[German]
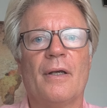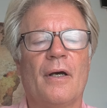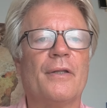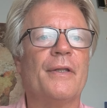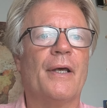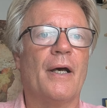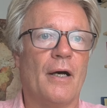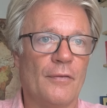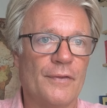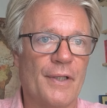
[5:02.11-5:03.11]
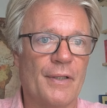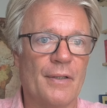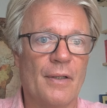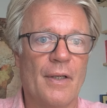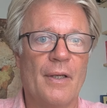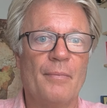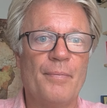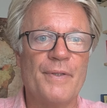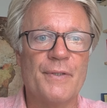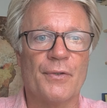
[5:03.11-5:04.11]
an Aufträgen
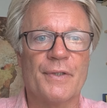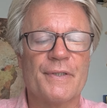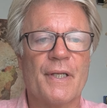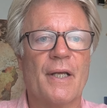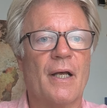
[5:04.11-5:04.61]
besonders